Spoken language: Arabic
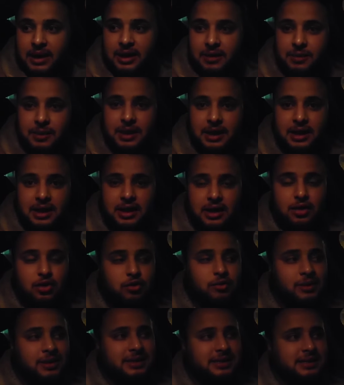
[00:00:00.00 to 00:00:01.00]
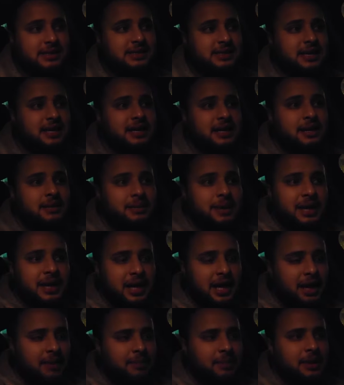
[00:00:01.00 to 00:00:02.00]
كبير وبسيط ان
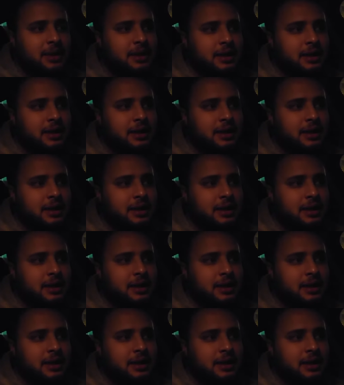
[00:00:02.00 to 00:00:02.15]
المغرب